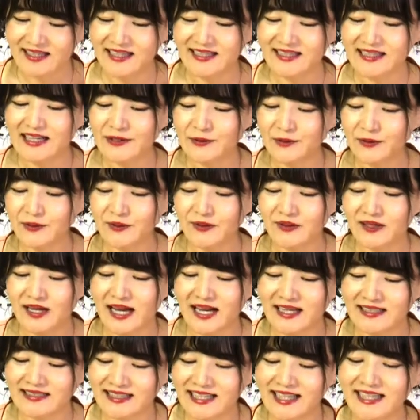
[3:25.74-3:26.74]
過去
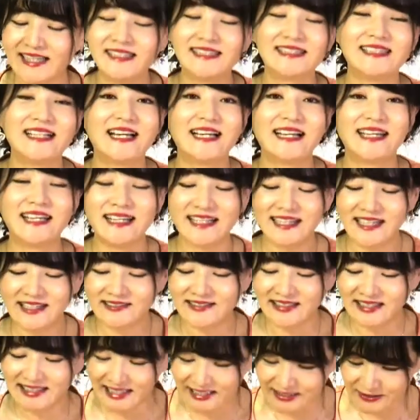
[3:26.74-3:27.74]
反映した映画
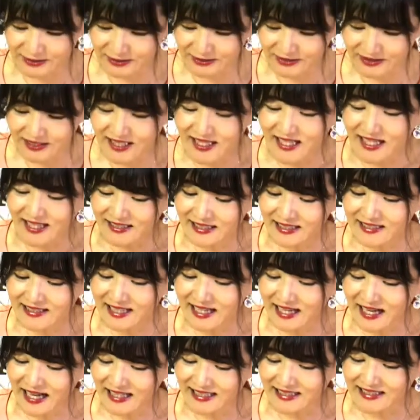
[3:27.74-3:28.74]
はなく、た
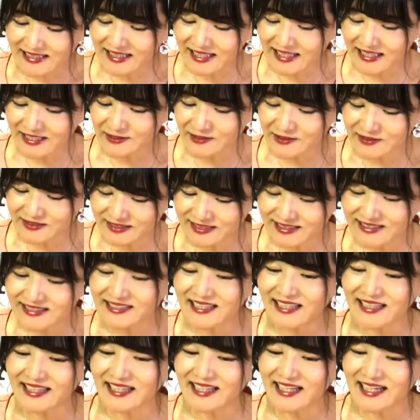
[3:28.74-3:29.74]
だ有明の月
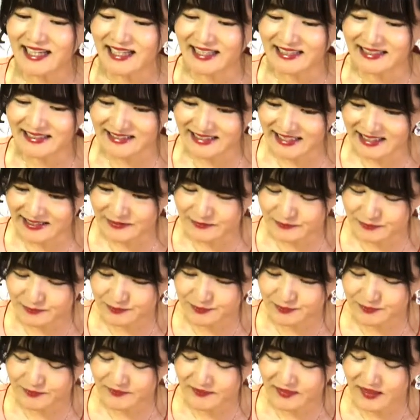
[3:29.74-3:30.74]
だけがあった。
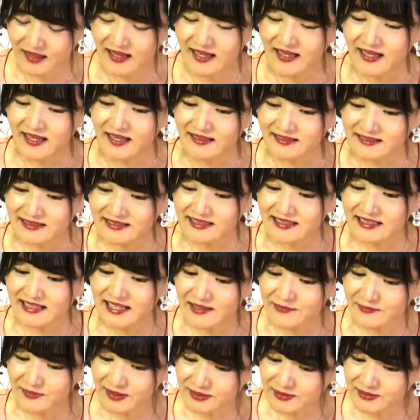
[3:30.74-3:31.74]
月
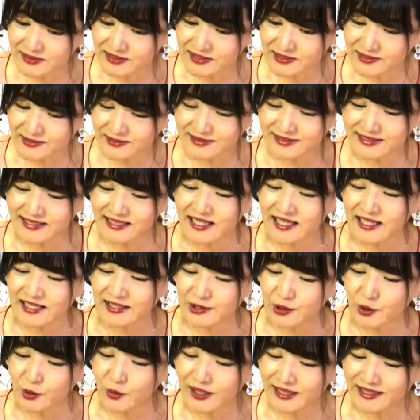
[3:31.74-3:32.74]
が巡るように
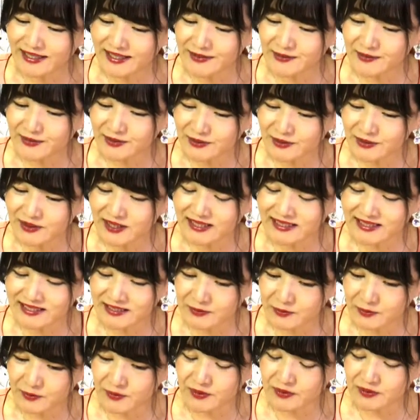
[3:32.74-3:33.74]
夜明けの空に
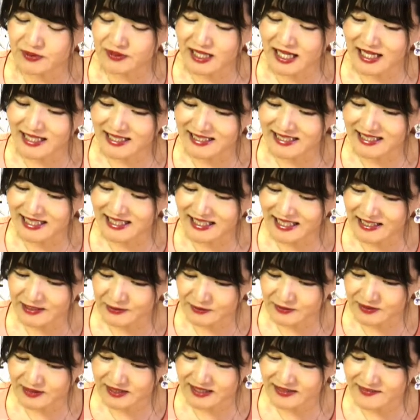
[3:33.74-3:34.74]
残る有明
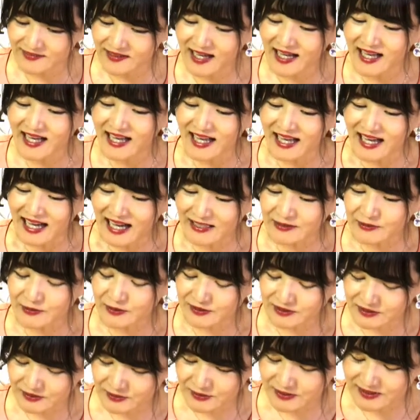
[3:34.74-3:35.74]
の月はあと
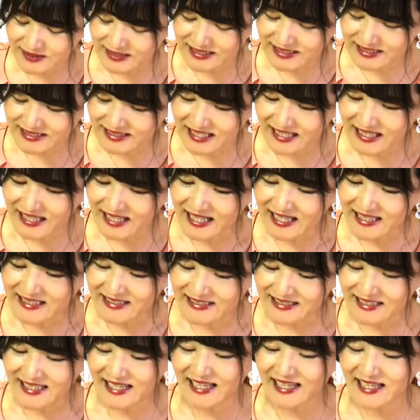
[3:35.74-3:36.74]
少ししたら
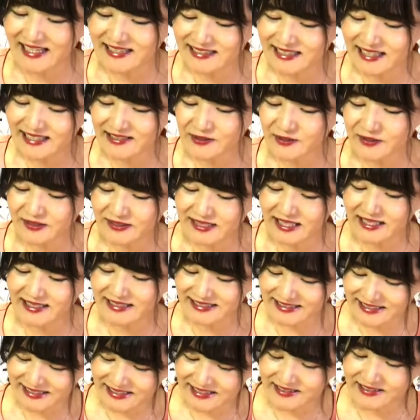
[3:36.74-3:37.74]
地平線の下
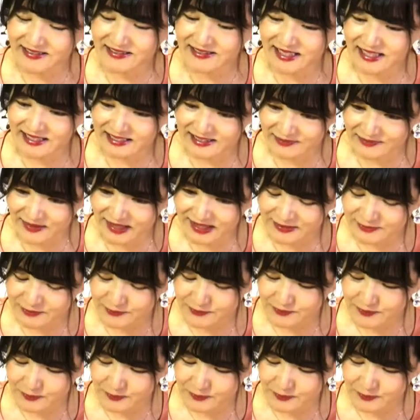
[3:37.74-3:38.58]
に沈んでしまう。